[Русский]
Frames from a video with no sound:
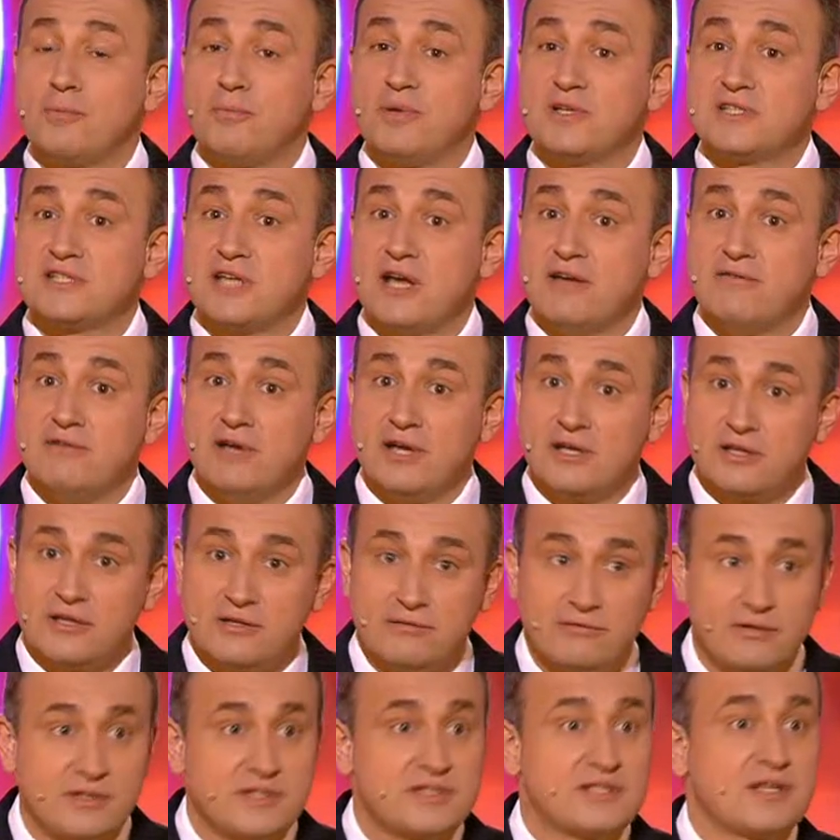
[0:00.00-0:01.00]

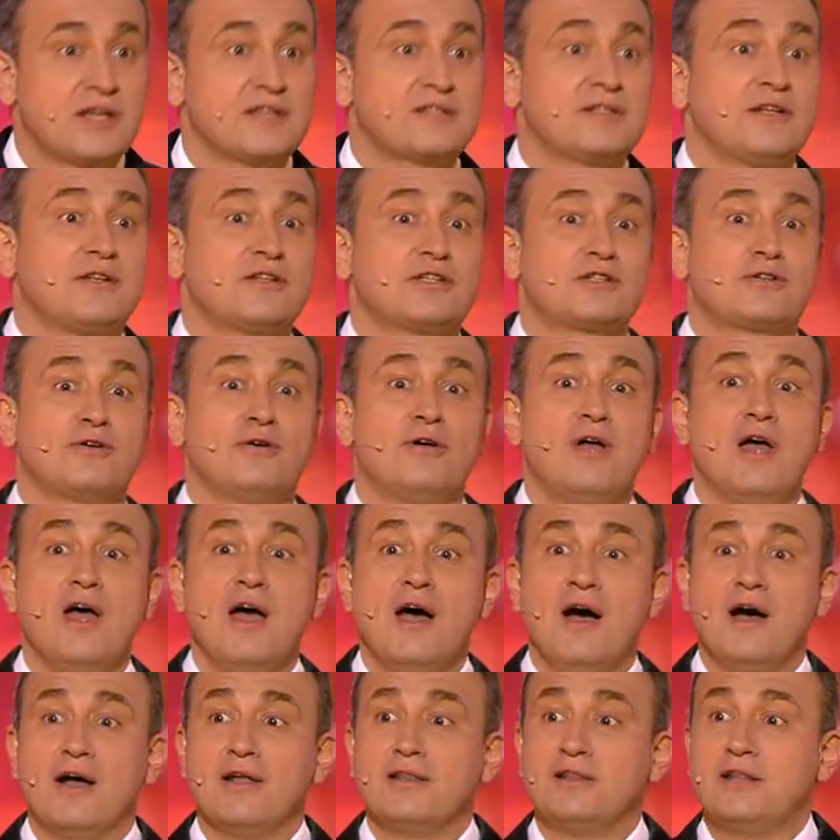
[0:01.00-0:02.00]
посоветовал, сказал, что
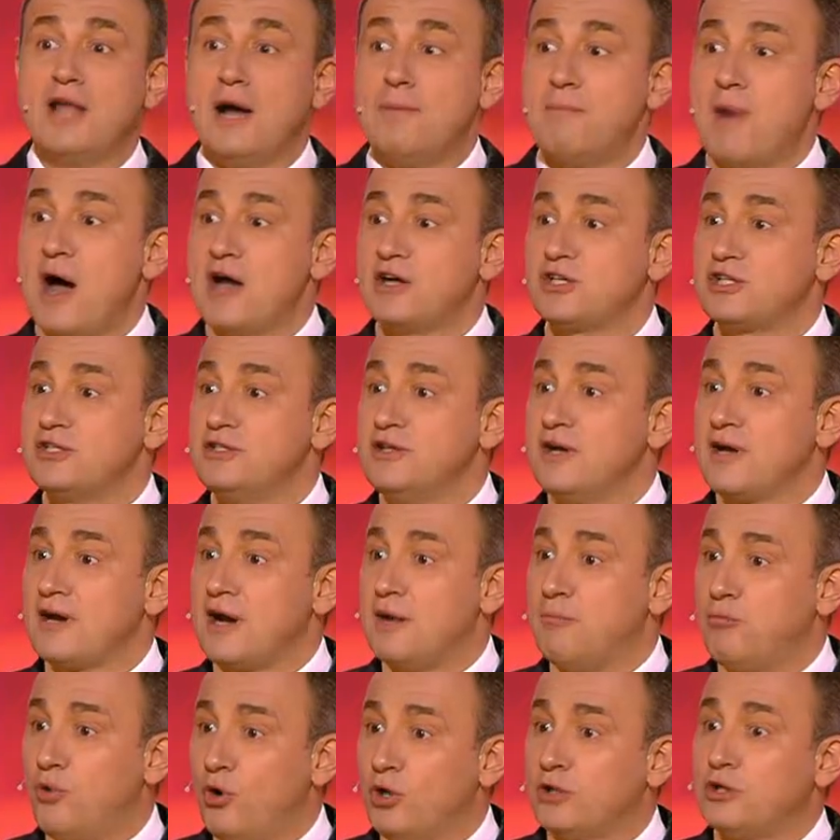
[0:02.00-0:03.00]
домашняя
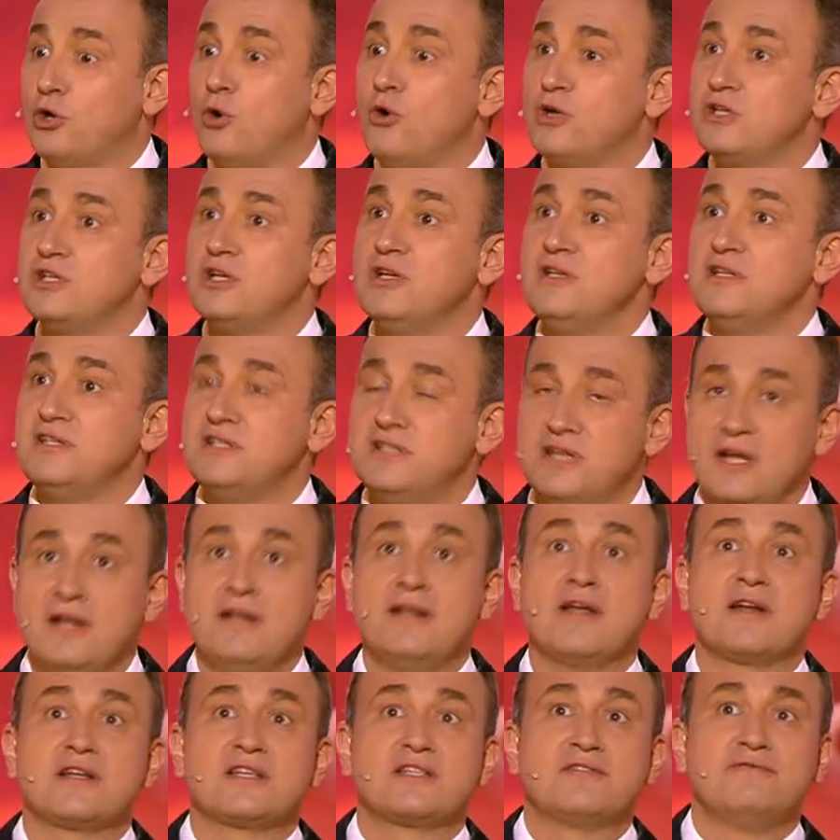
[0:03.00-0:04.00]
работа очень
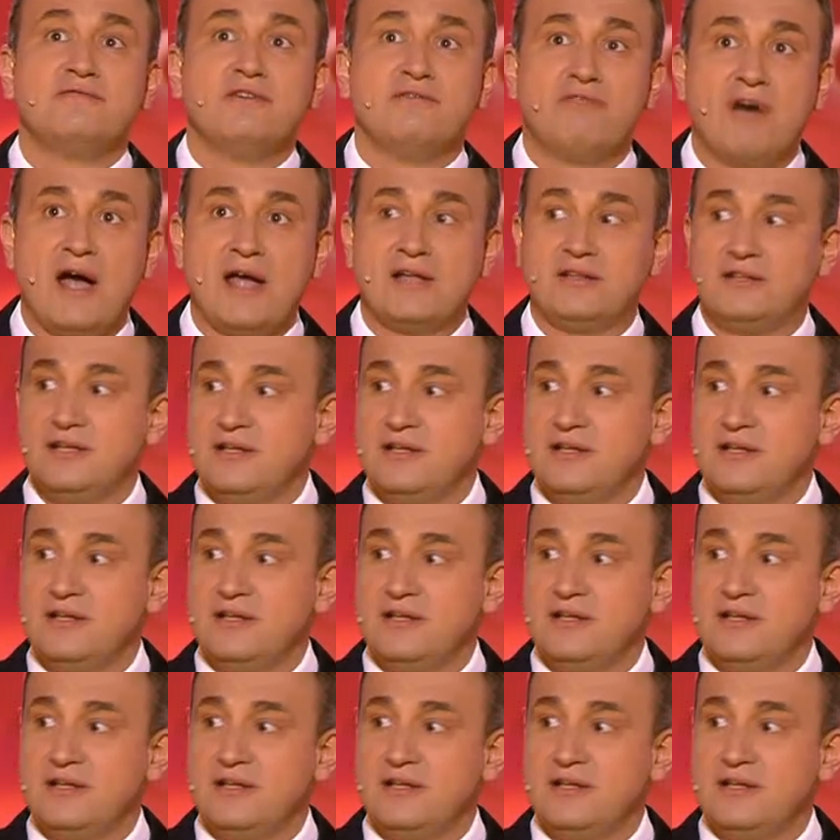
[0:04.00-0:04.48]
сильно развивает